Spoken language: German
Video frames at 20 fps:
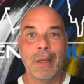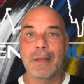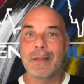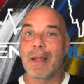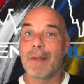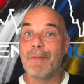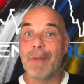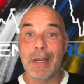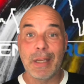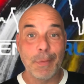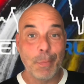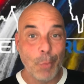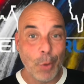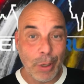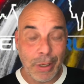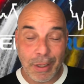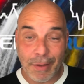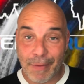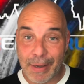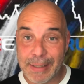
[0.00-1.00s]
Dann werde ich
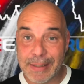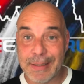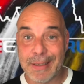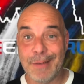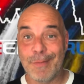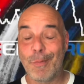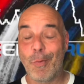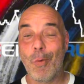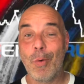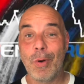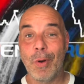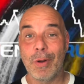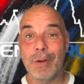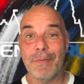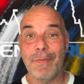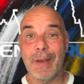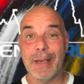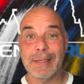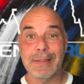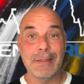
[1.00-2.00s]
möglicherweise den
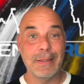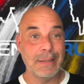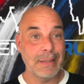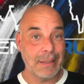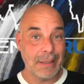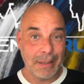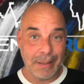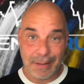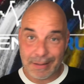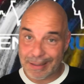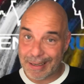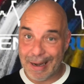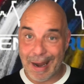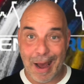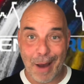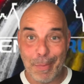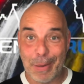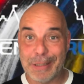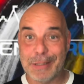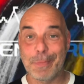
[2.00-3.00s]
Wohnort wechseln, den
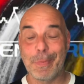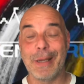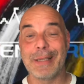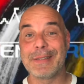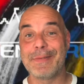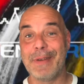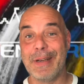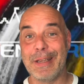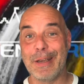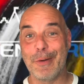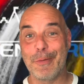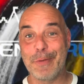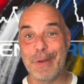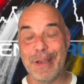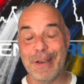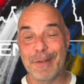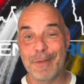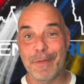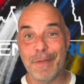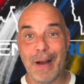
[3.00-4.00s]
Arbeitsplatz werde ich auf
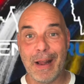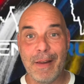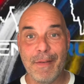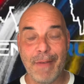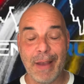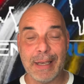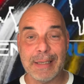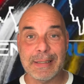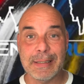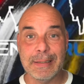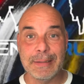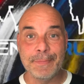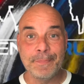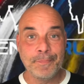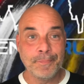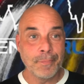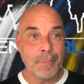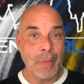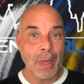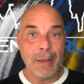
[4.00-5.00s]
jeden Fall wechseln.
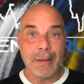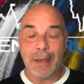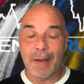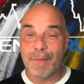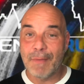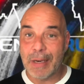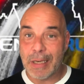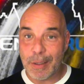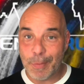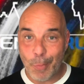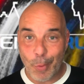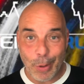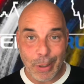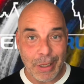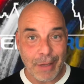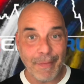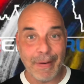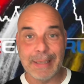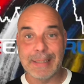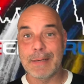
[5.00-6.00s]
Dann werde ich
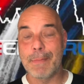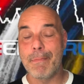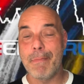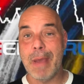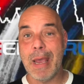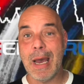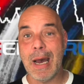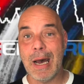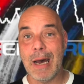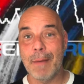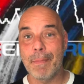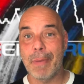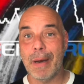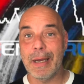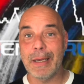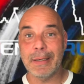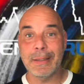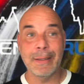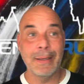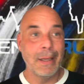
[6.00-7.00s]
möglicherweise mehr
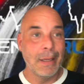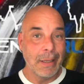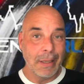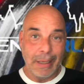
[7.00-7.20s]
arbeiten.